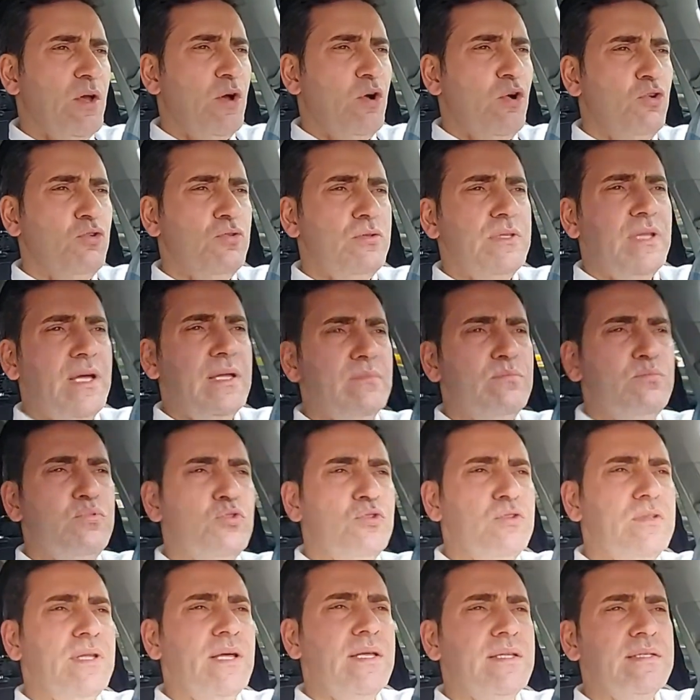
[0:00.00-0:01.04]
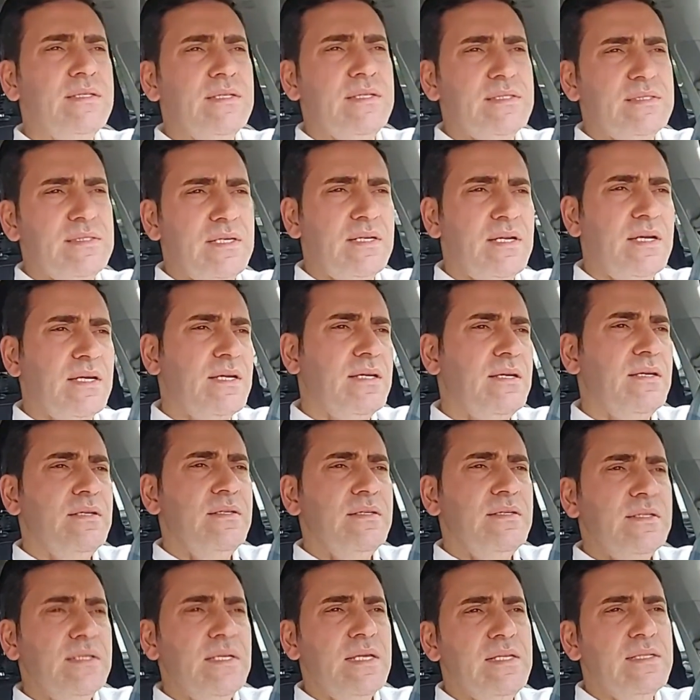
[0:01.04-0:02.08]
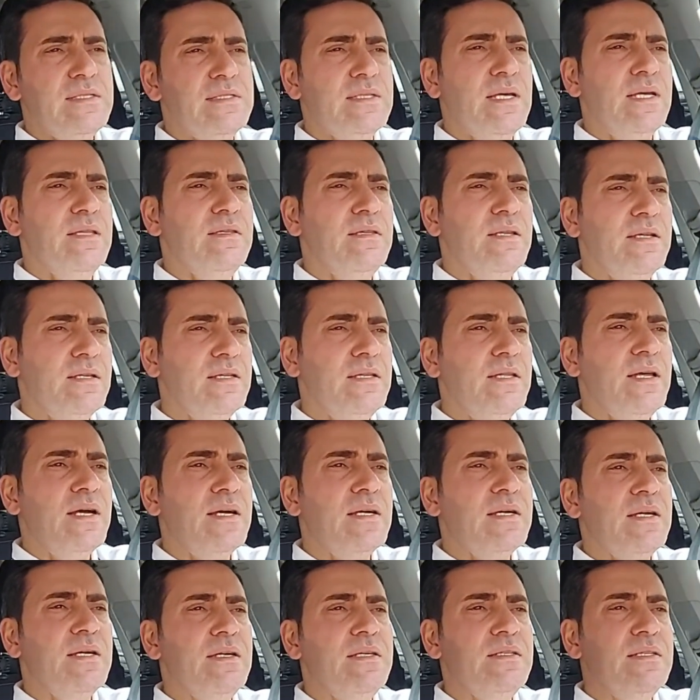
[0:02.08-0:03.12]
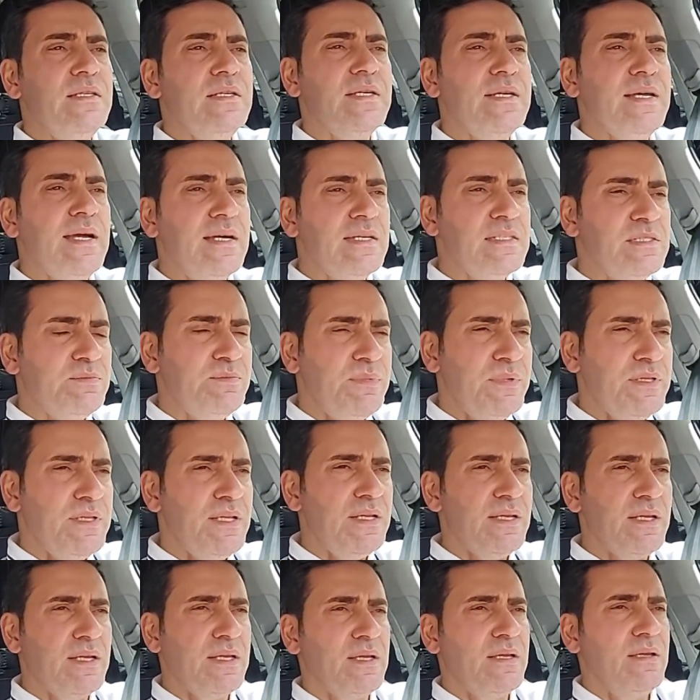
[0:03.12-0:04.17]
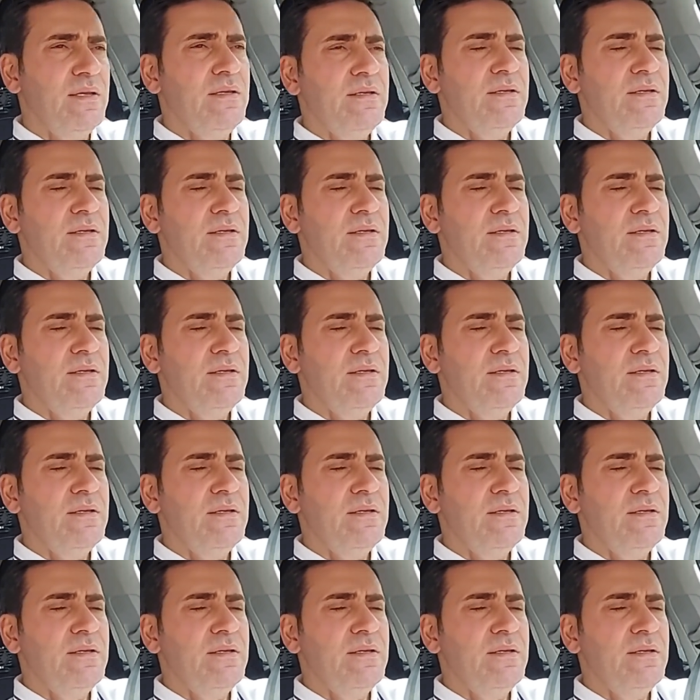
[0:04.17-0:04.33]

ondan bundan kısarak insanların hakkını gasp ederek